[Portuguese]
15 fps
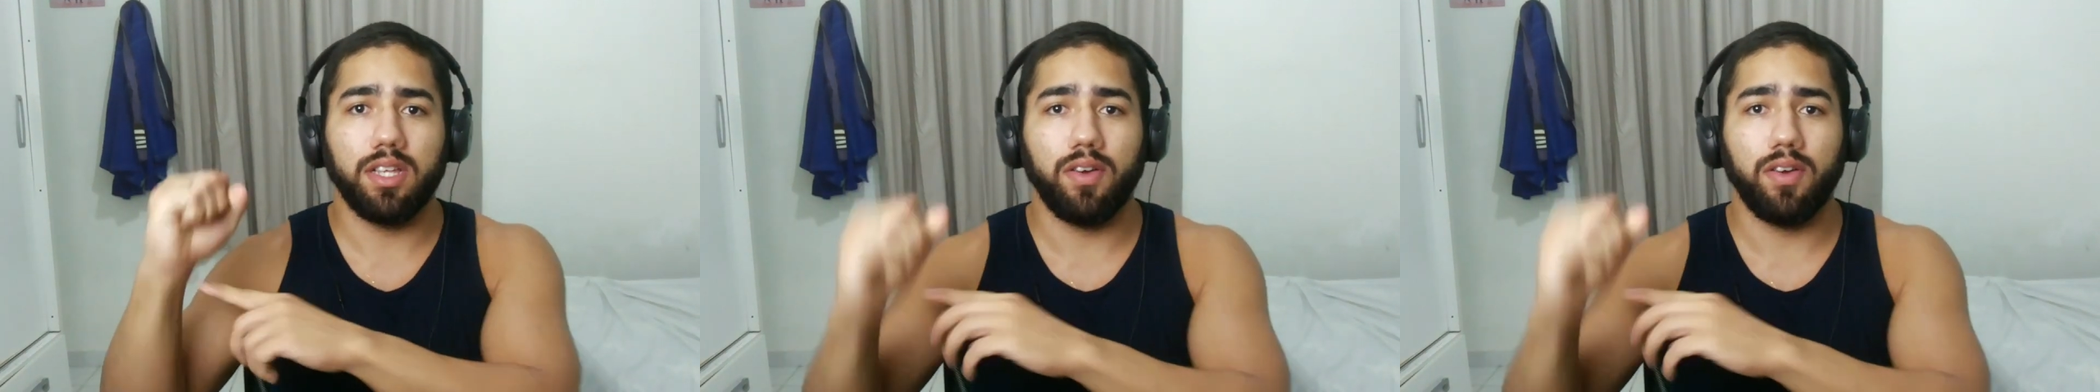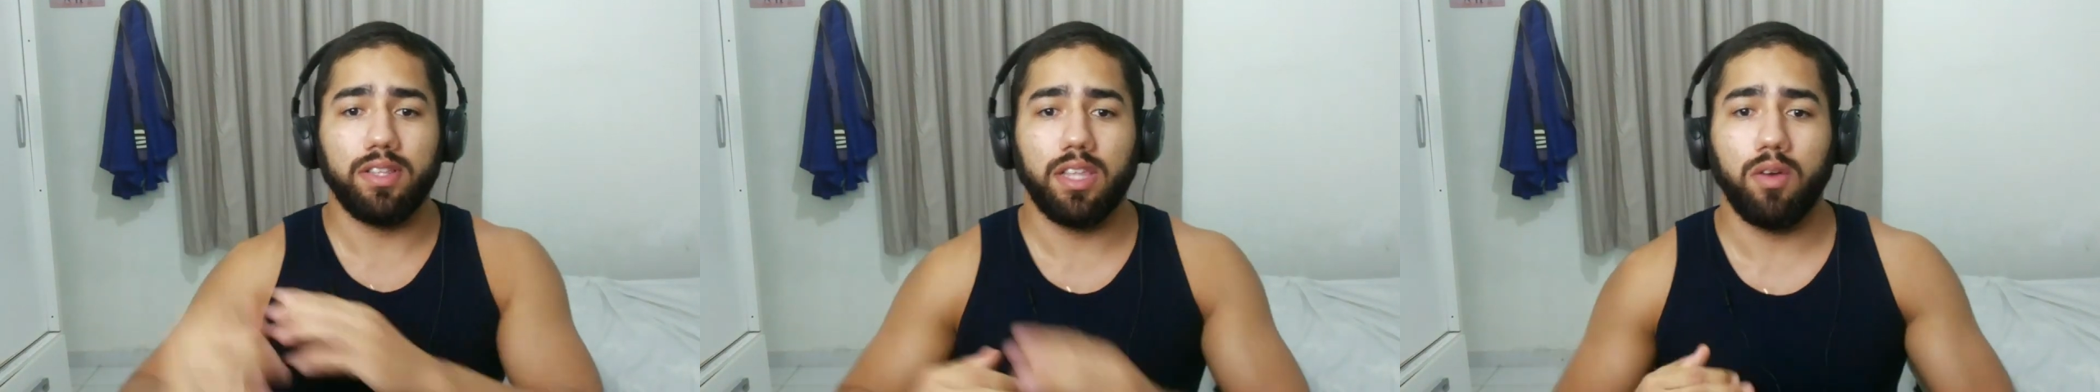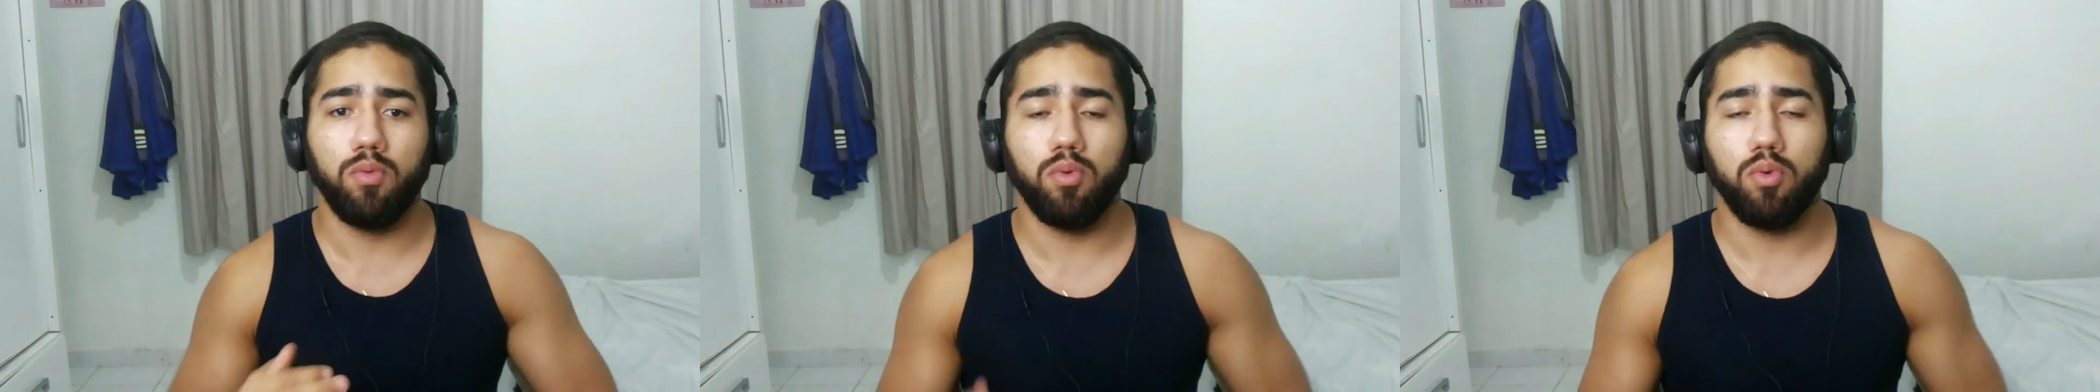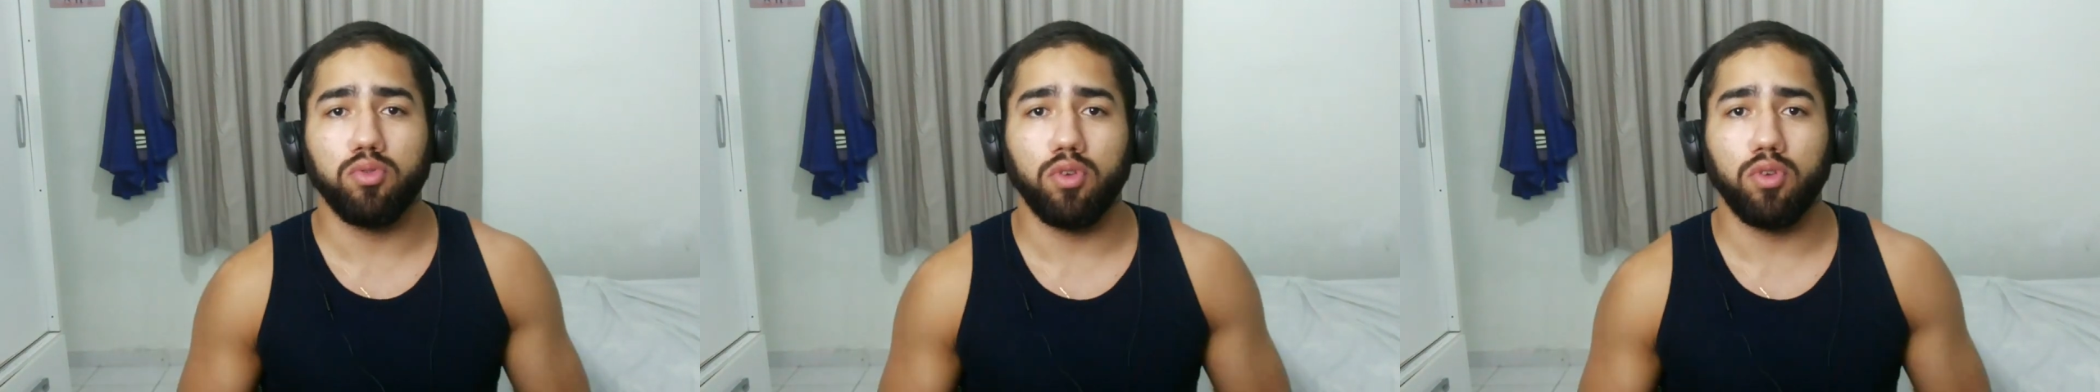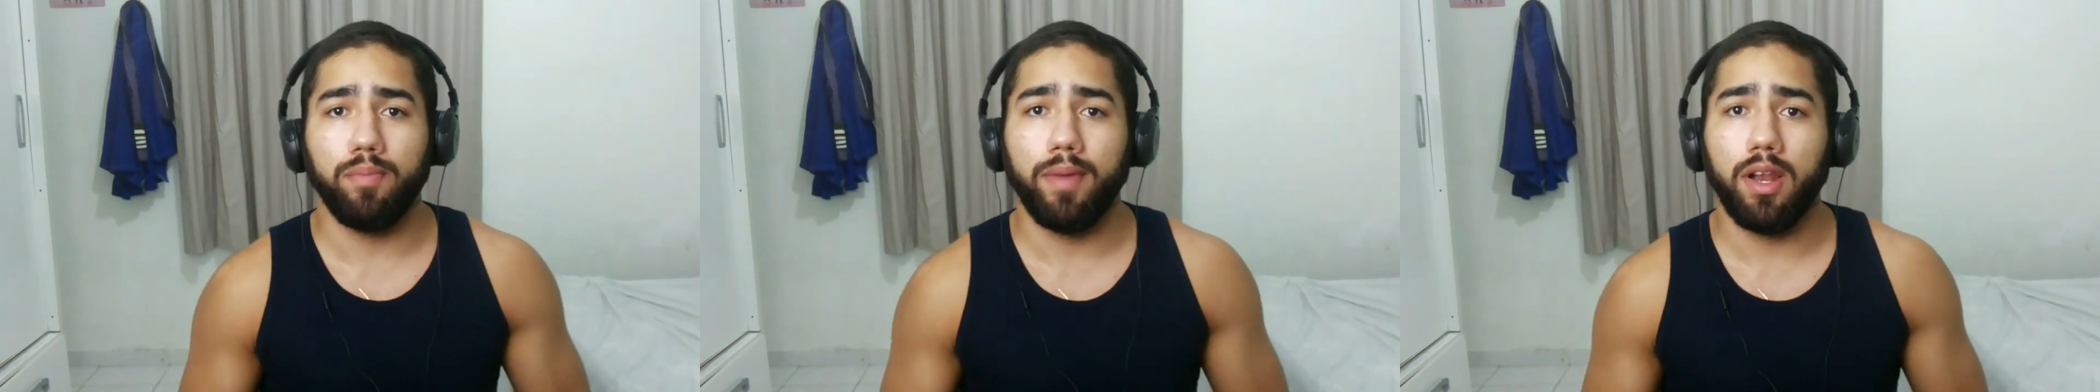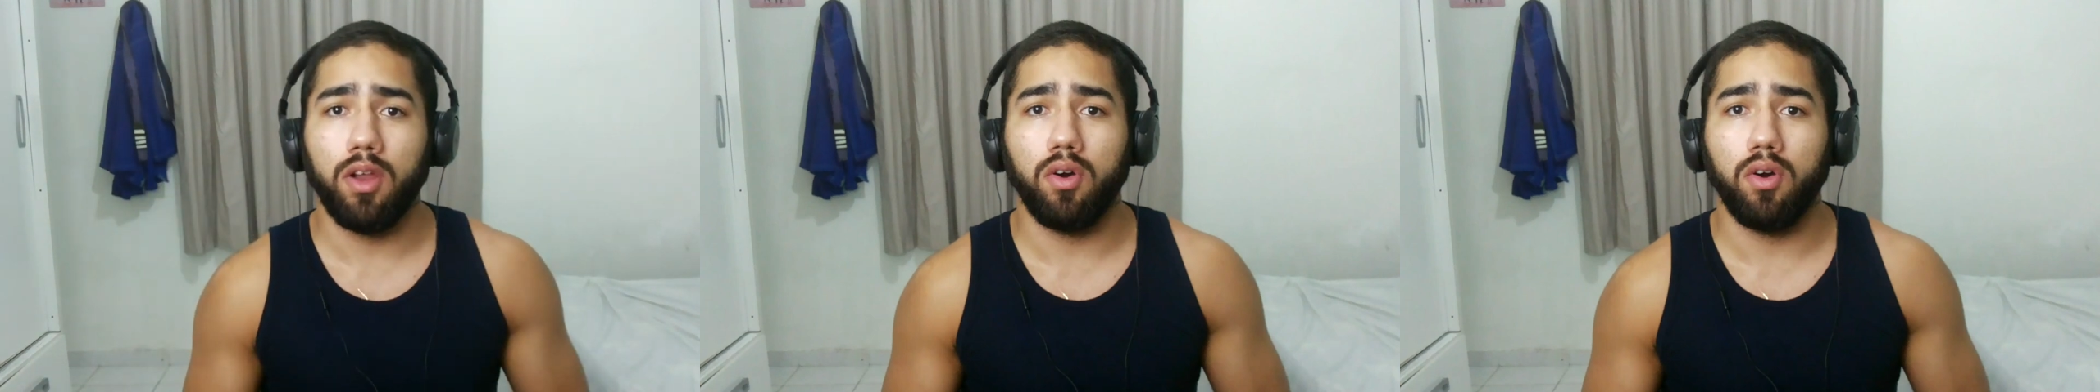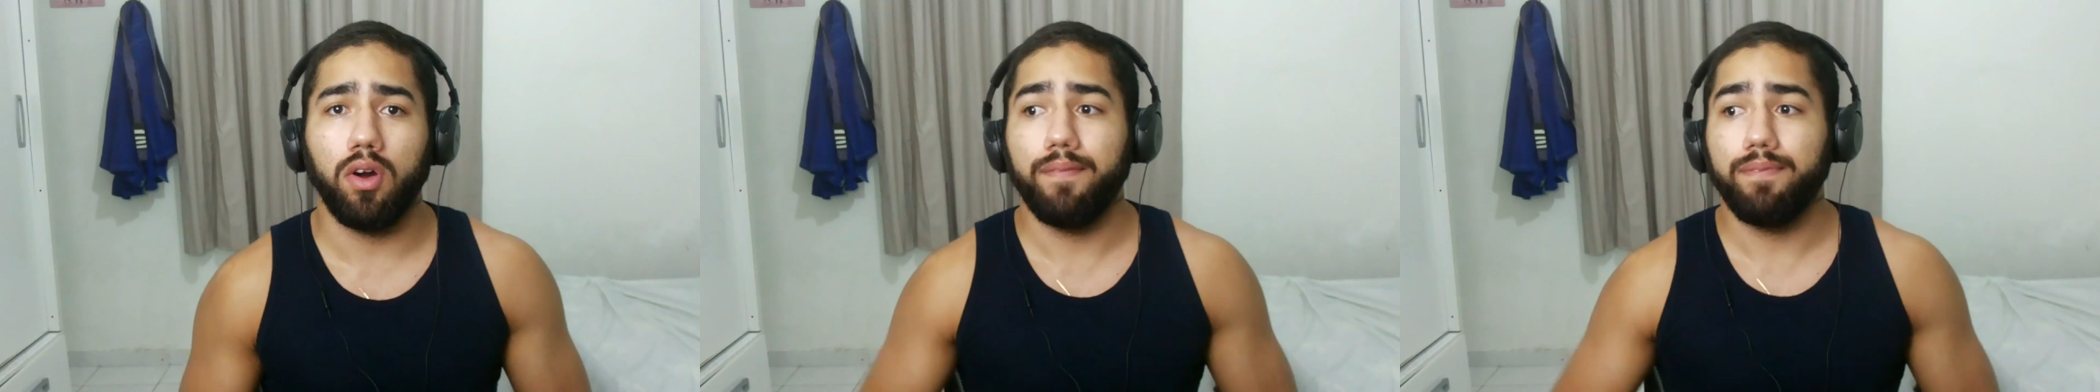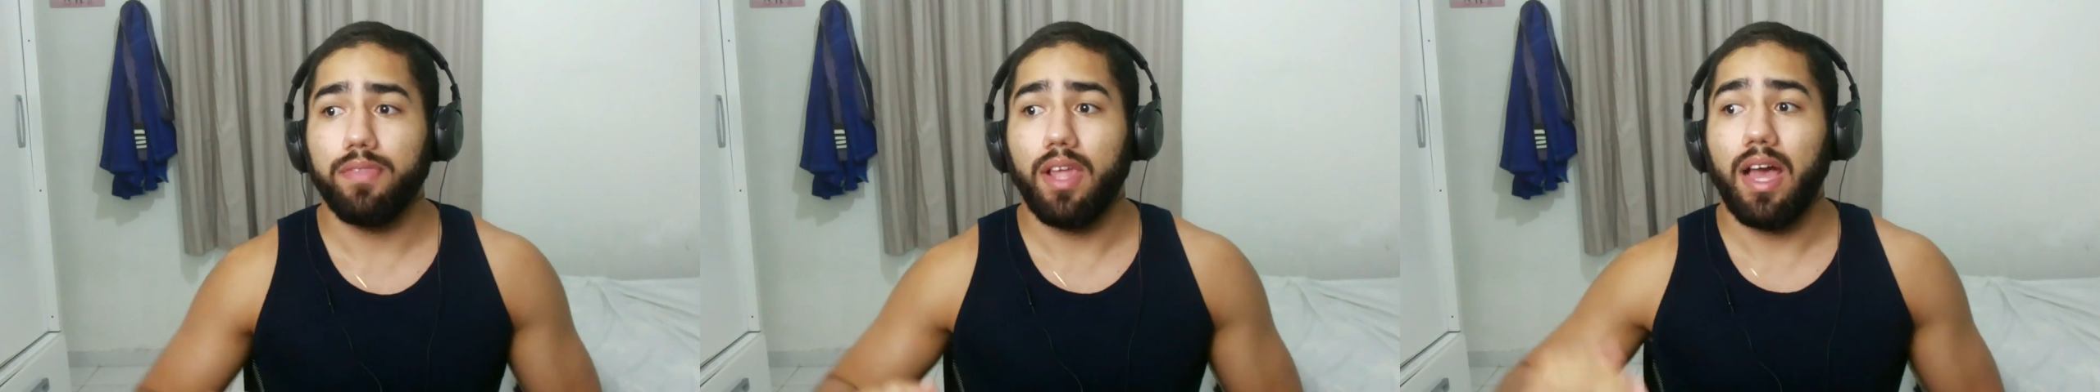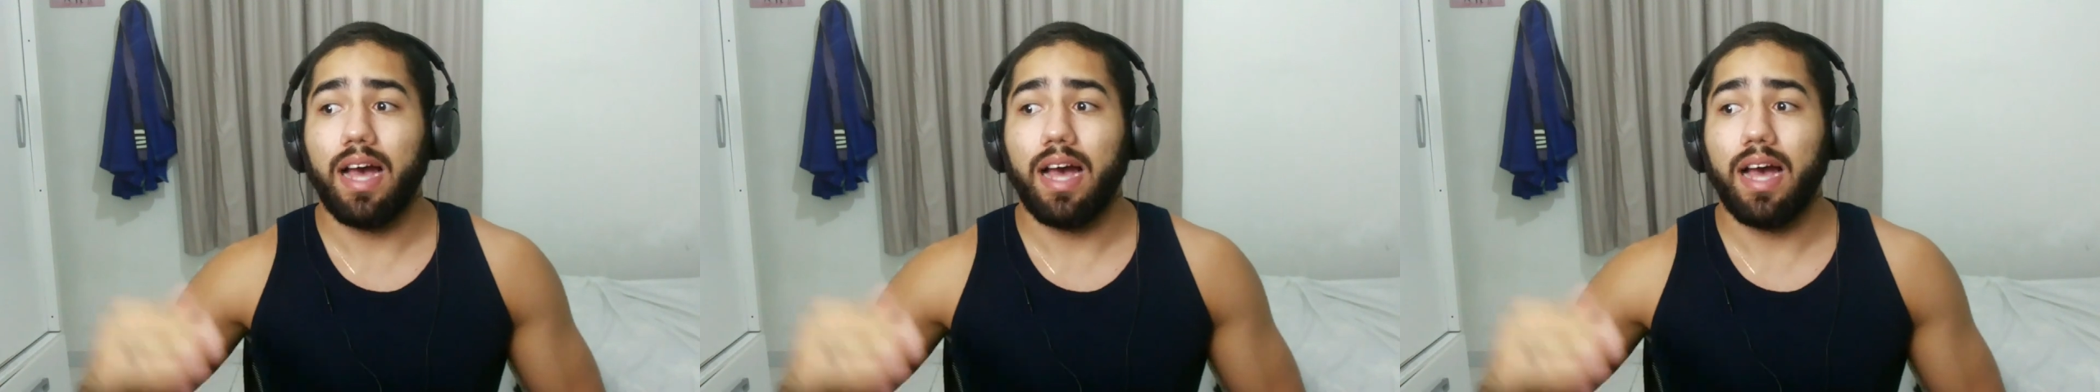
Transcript: Então ele tem um controle melhor.